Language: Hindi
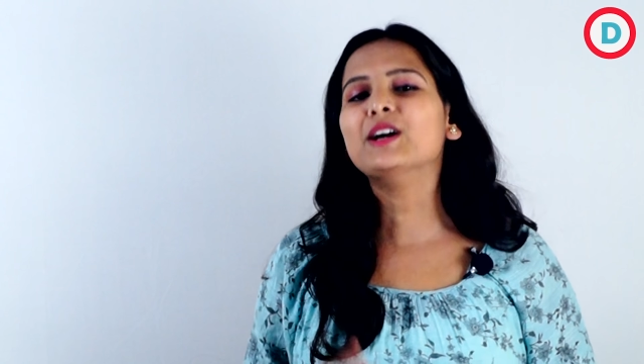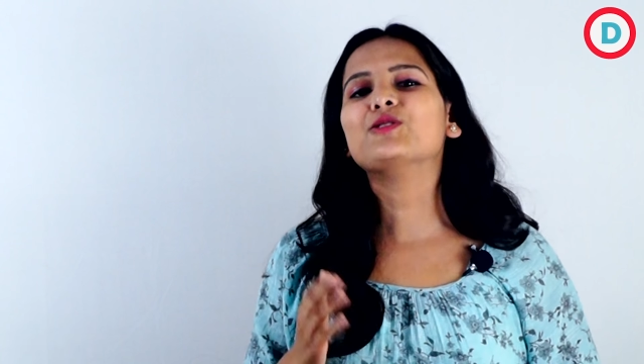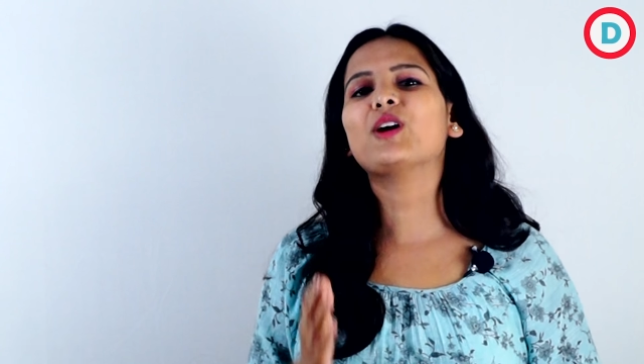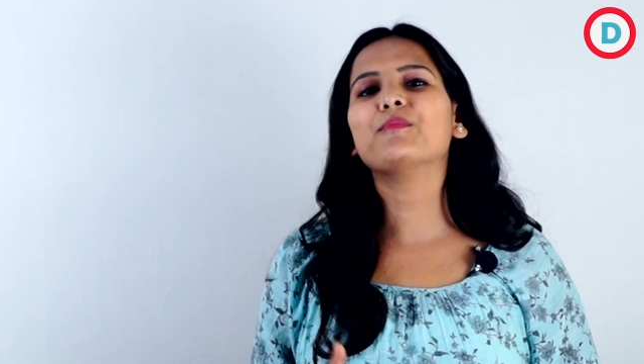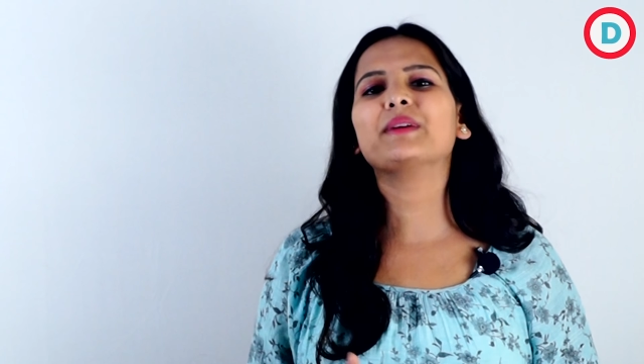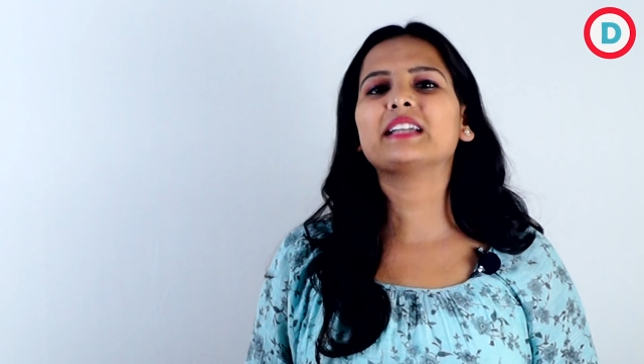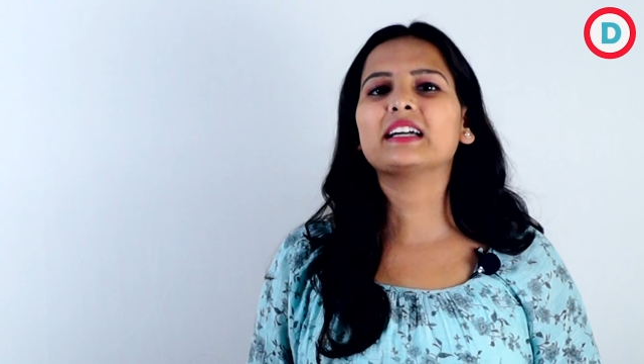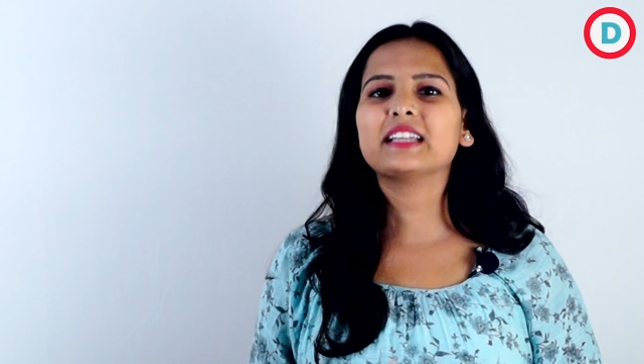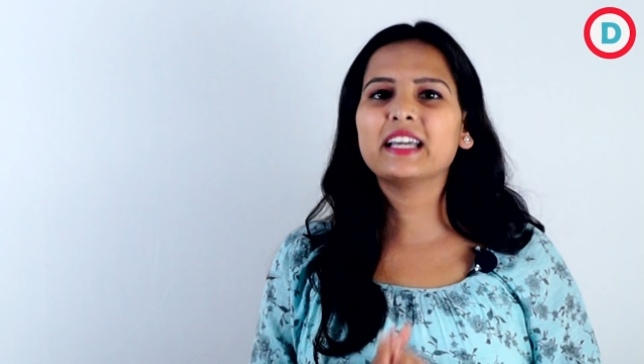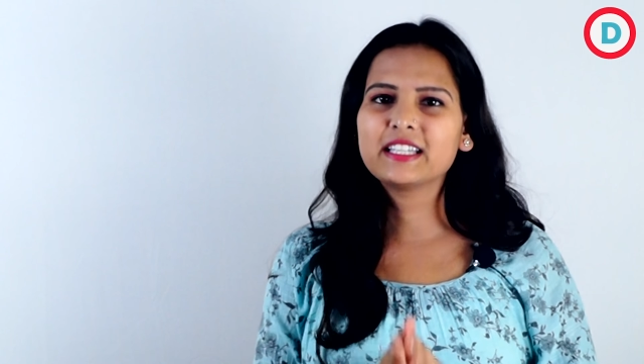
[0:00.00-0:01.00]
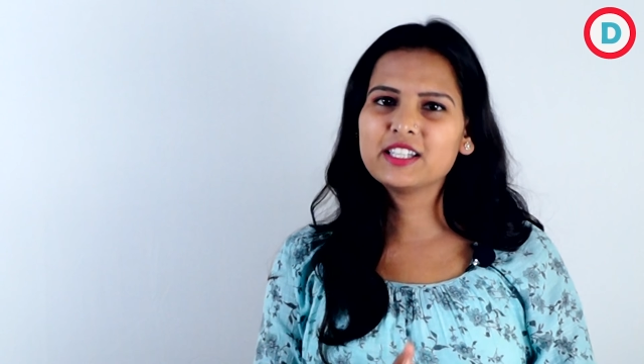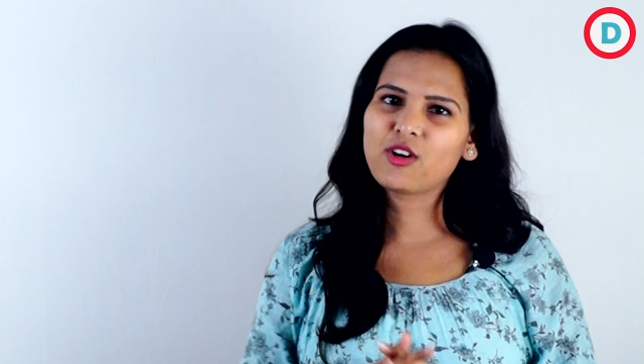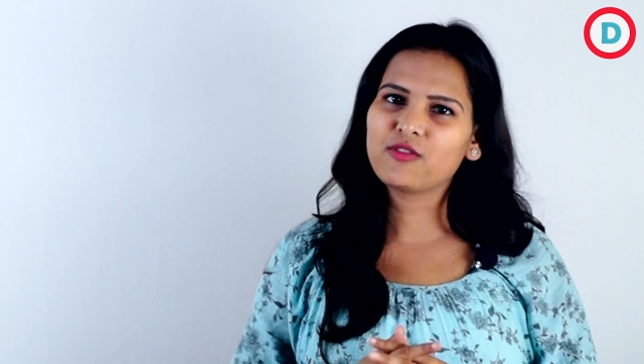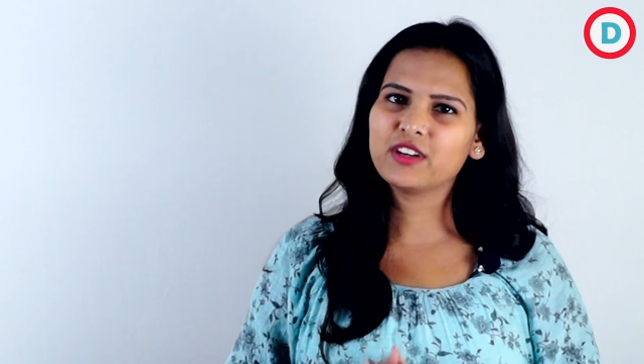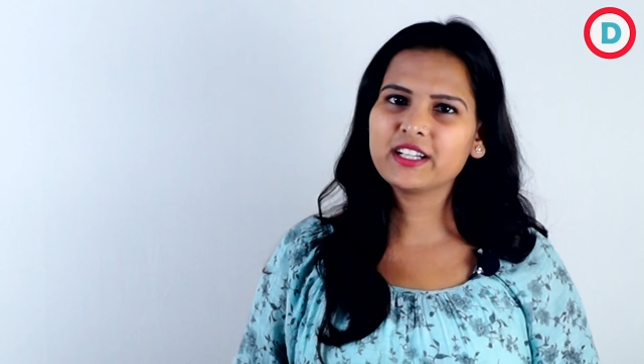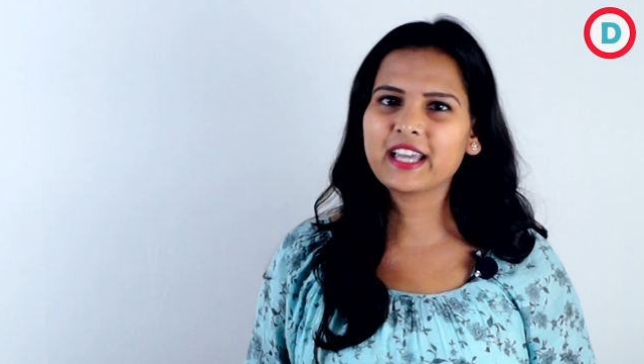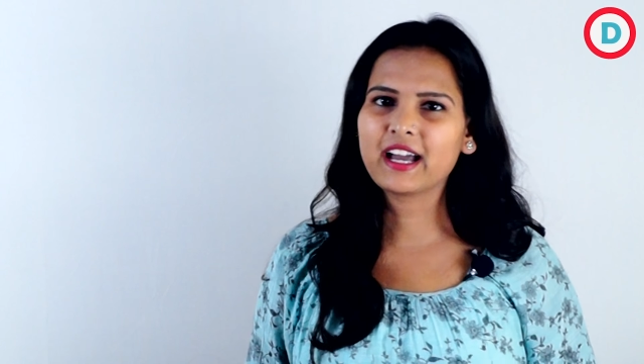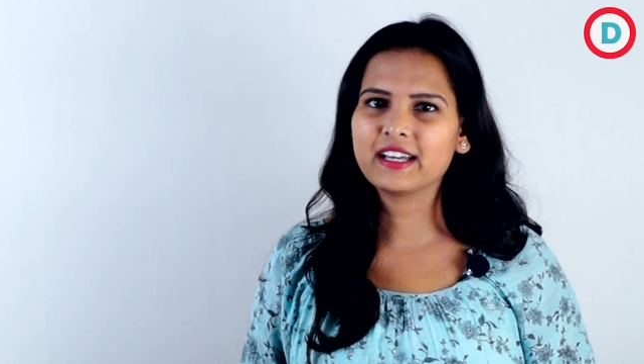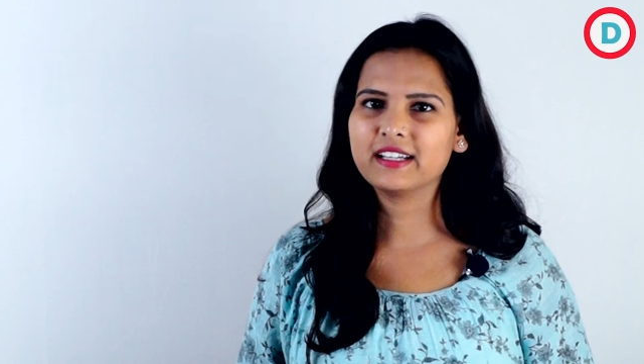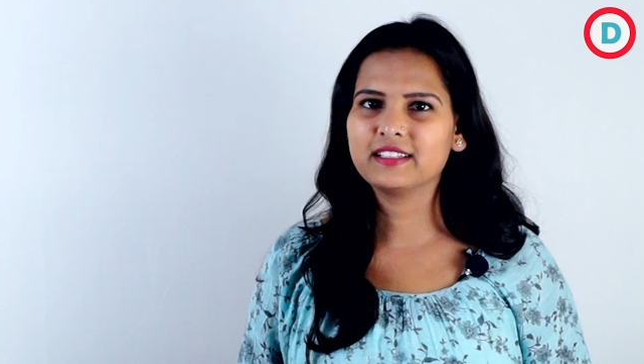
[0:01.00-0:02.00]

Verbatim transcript: तो हम बताते हैं कि ऑफर क्या है